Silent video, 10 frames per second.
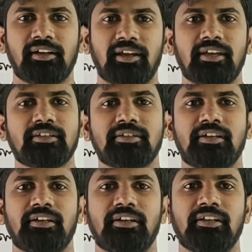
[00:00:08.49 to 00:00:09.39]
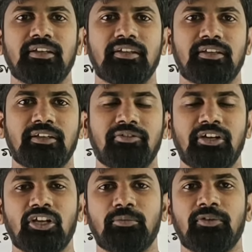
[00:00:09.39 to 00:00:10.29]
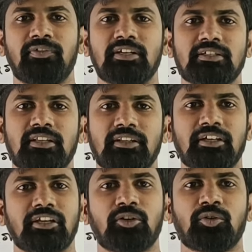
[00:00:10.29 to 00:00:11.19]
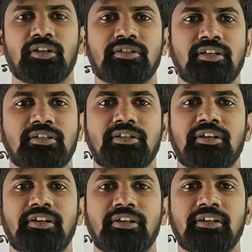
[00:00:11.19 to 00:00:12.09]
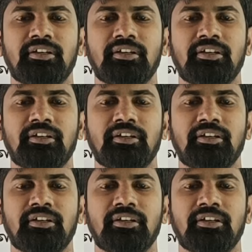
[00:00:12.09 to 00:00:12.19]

లైక్ చేయండి ఈ వీడియోని మీ ఫ్రెండ్స్ అందరికీ కూడా షేర్ చేయండి